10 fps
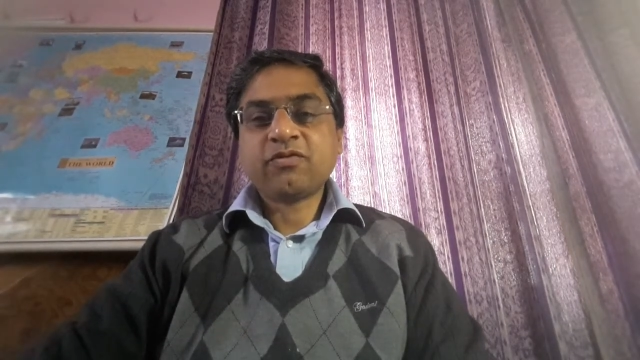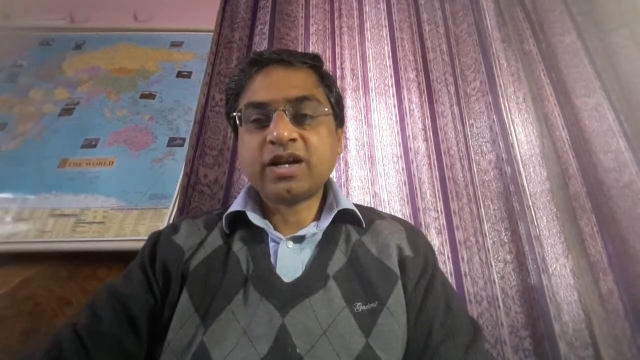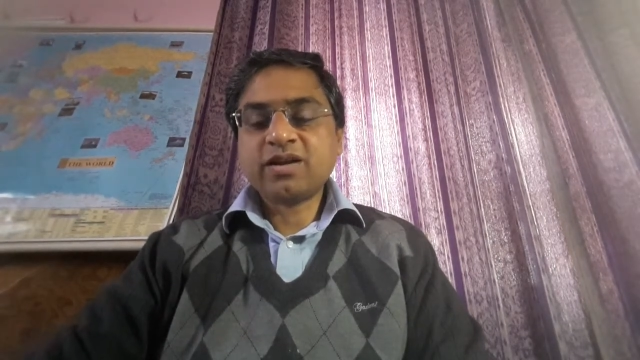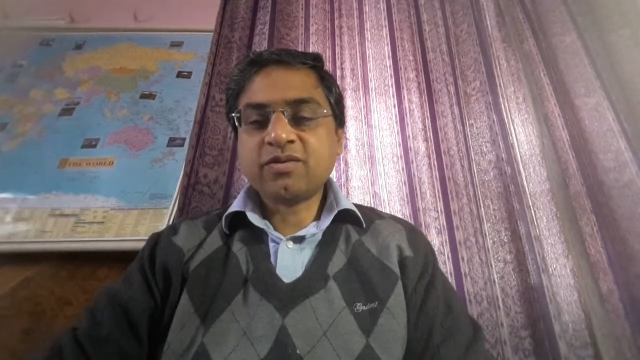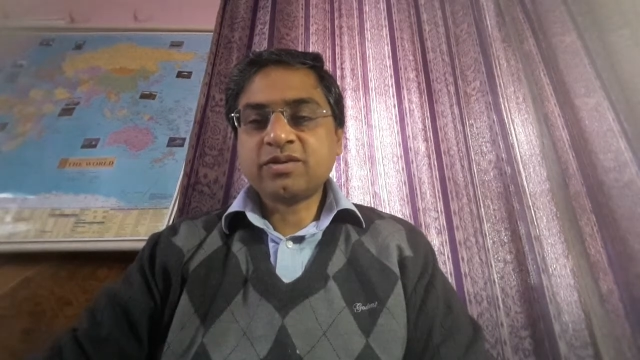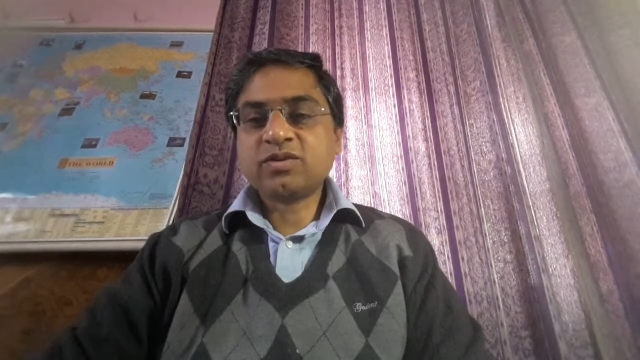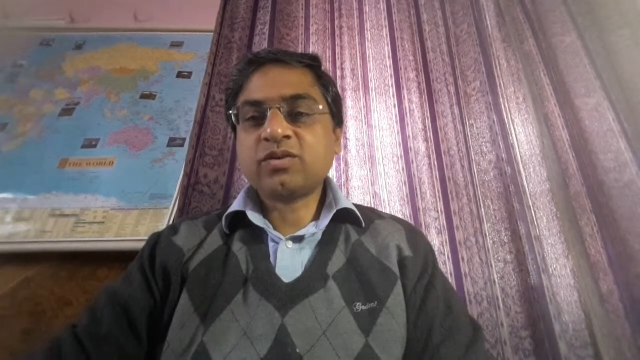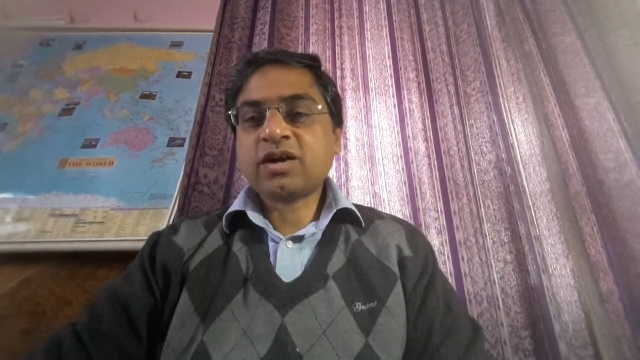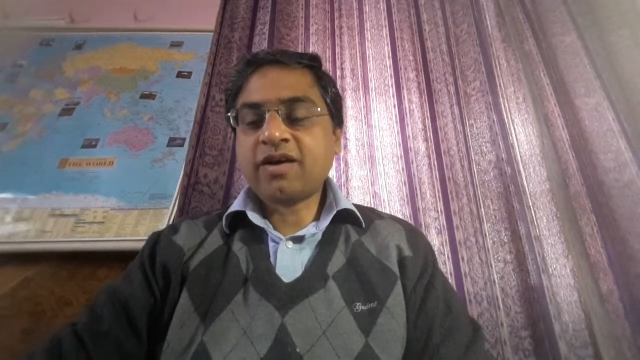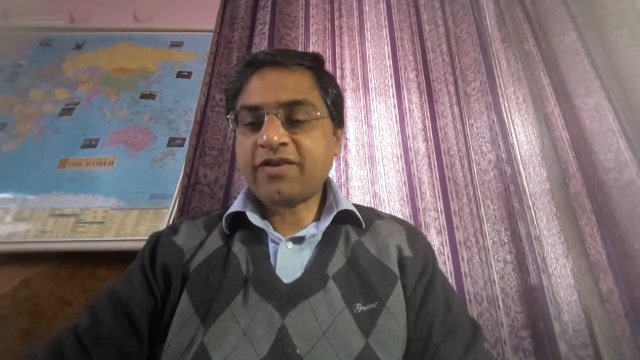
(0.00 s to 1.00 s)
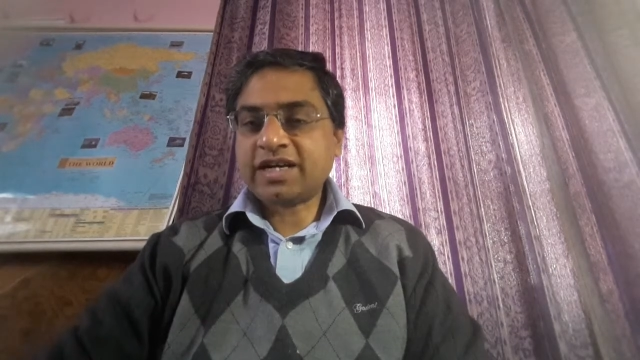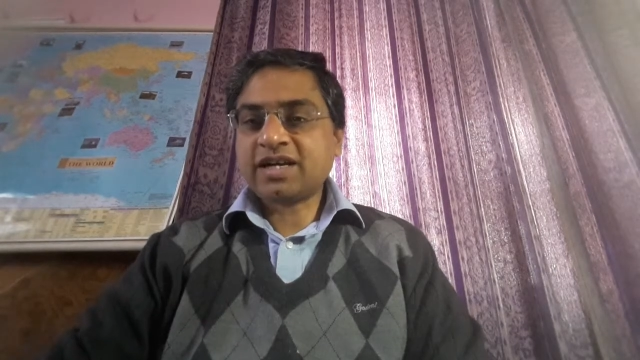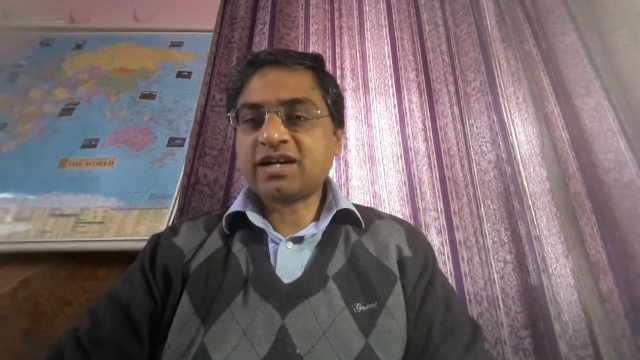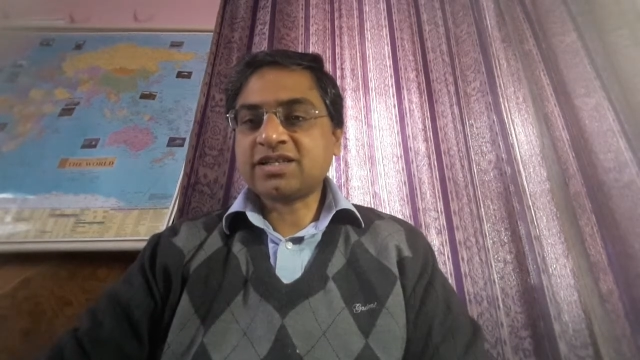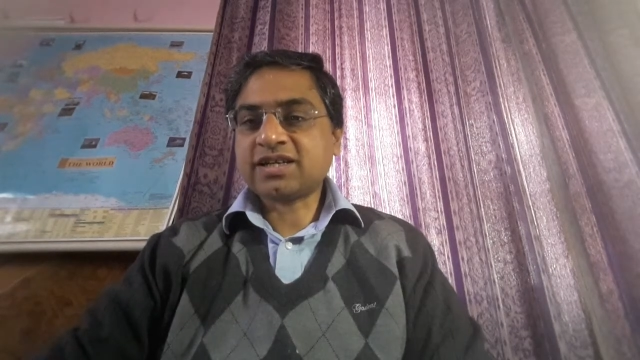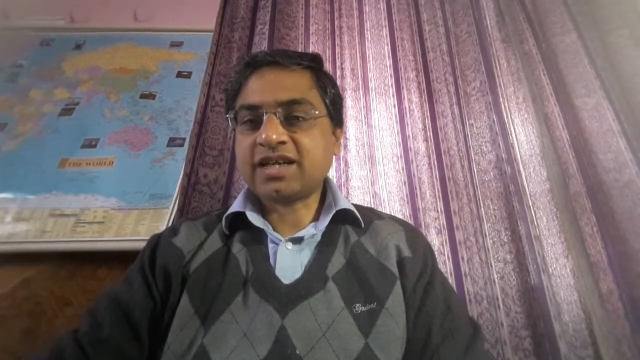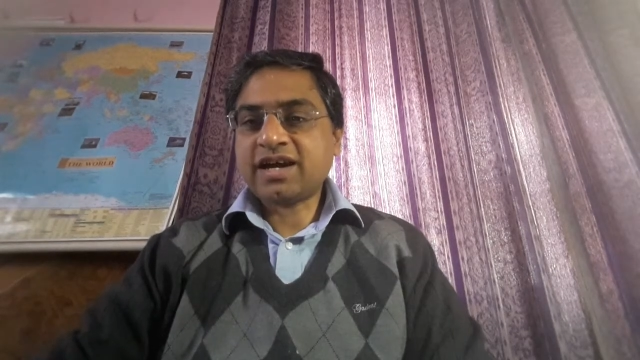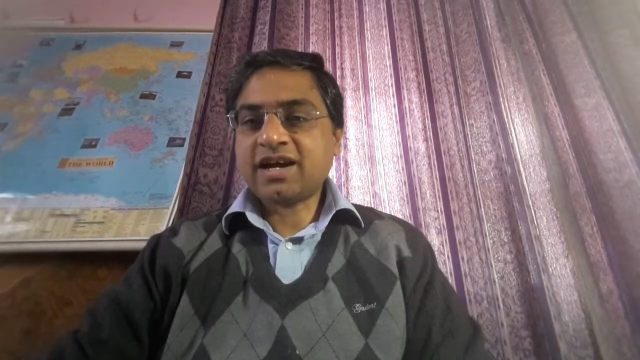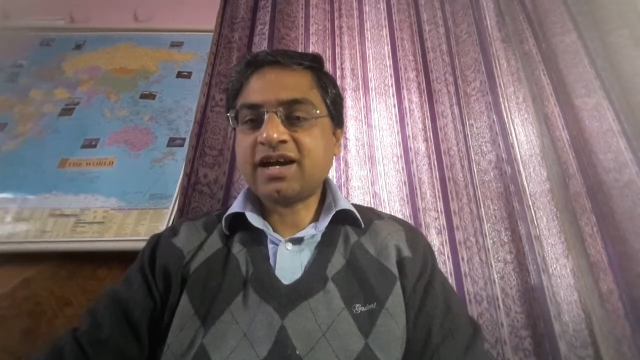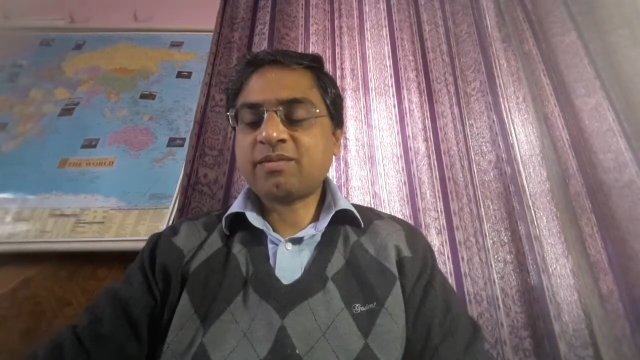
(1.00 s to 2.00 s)
वन अफेक्ट कर
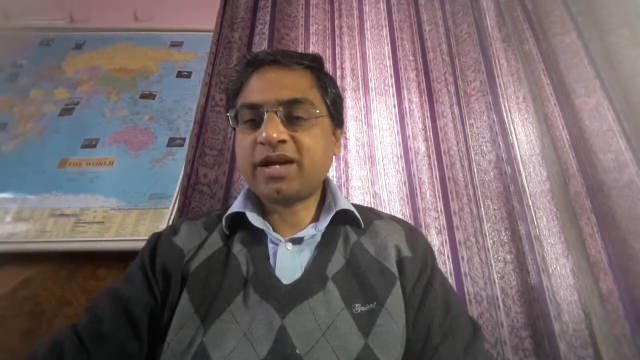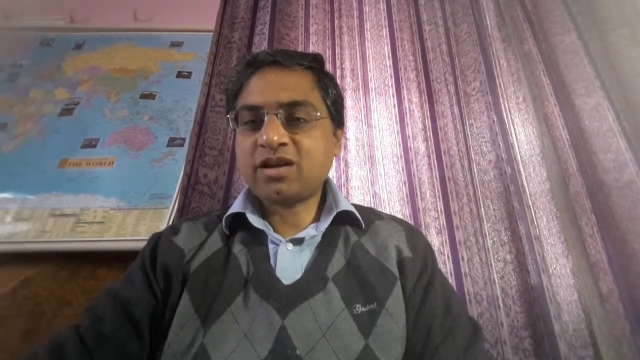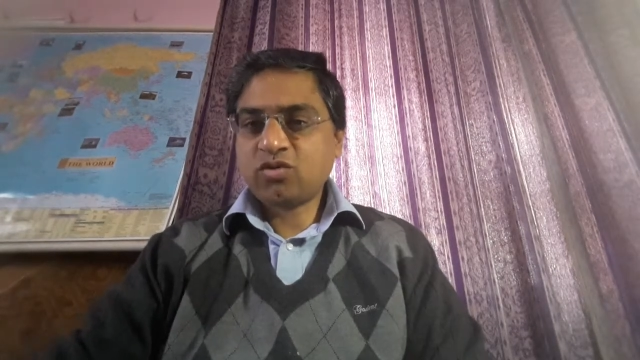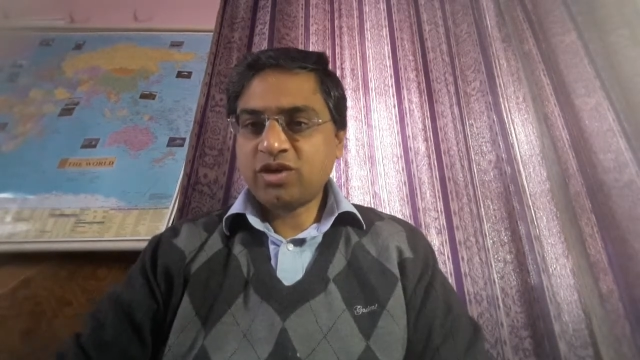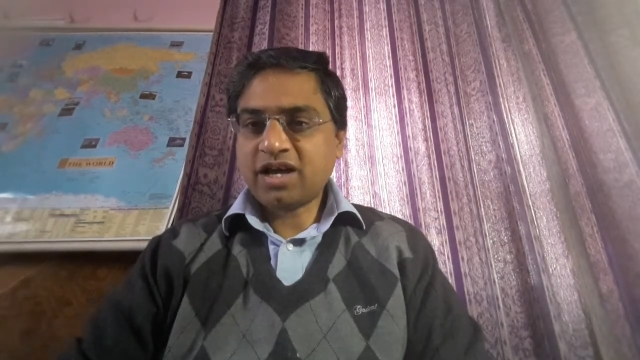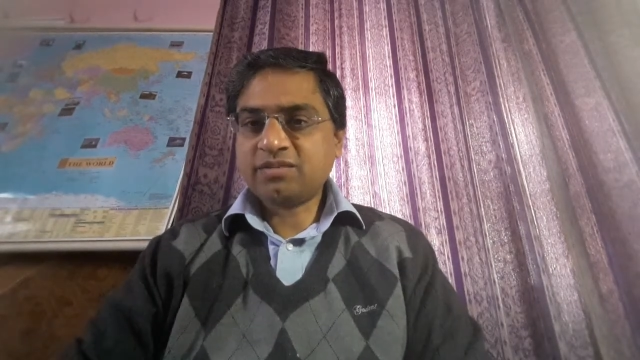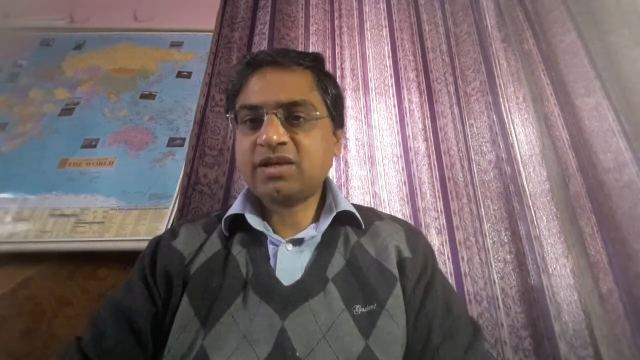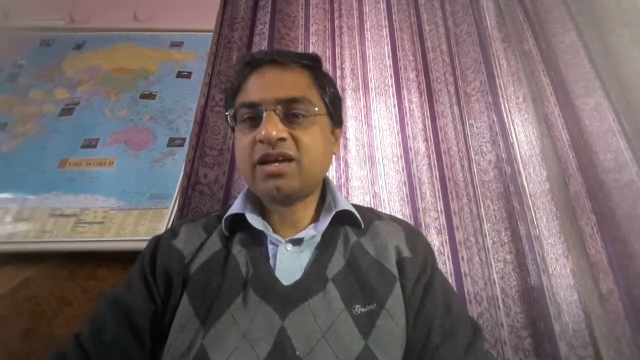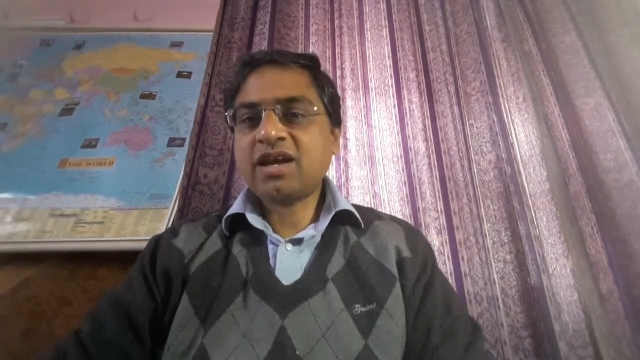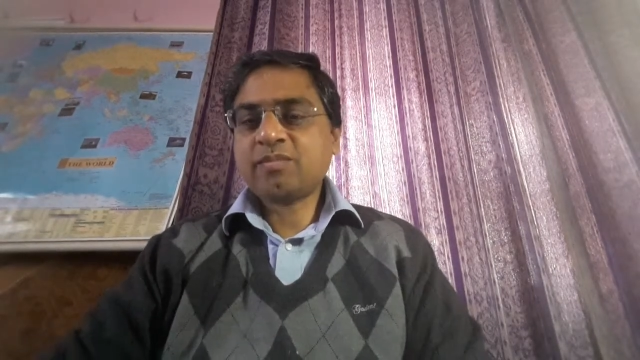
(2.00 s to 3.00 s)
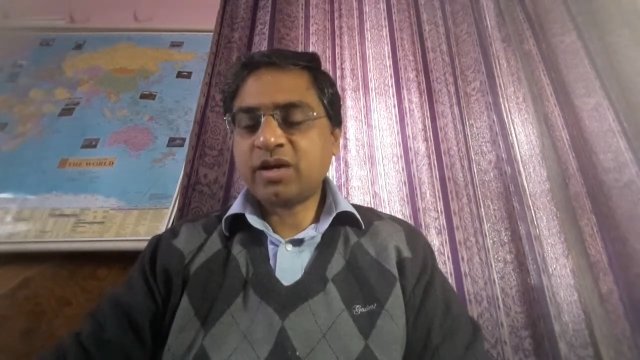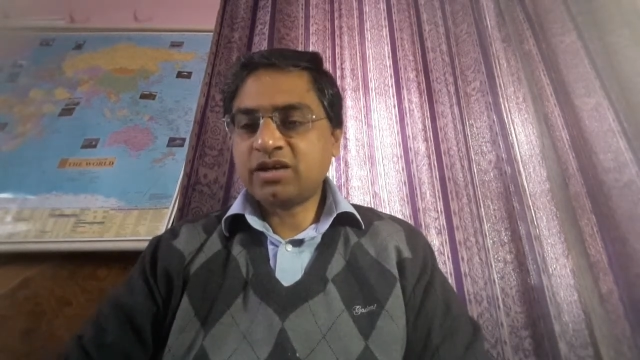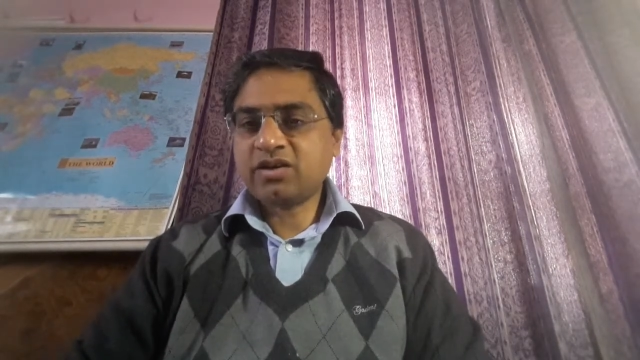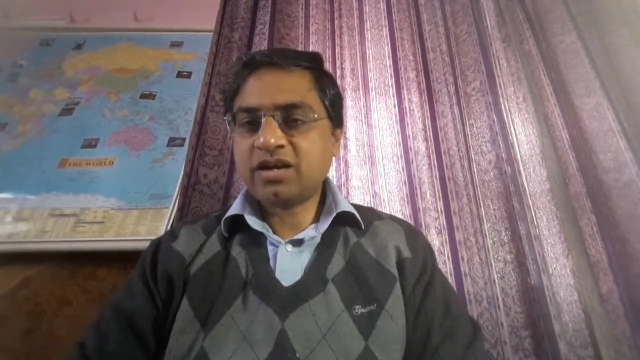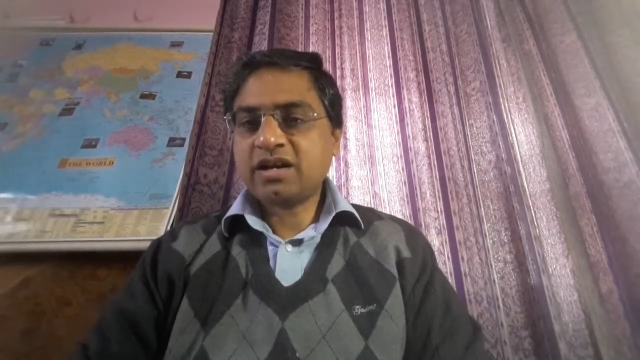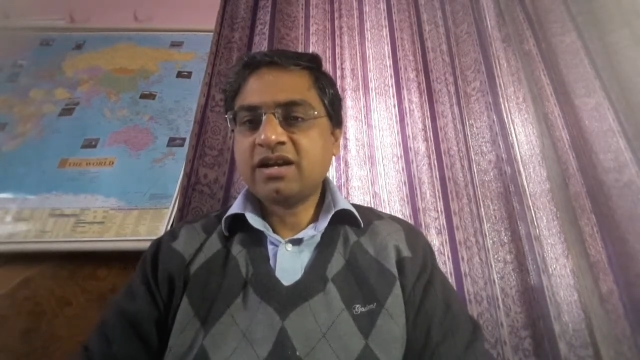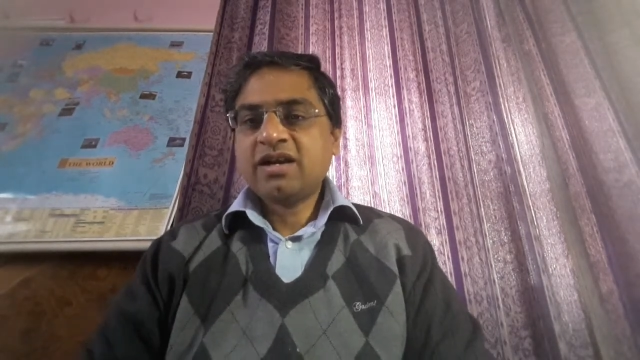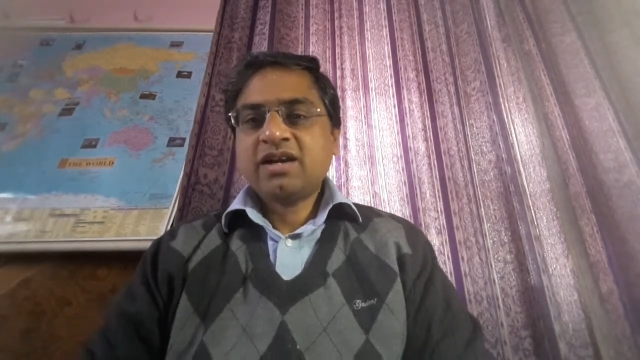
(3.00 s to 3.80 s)
सकता है अगर मान लिया कोई आदमी की एक पर्टिकुलर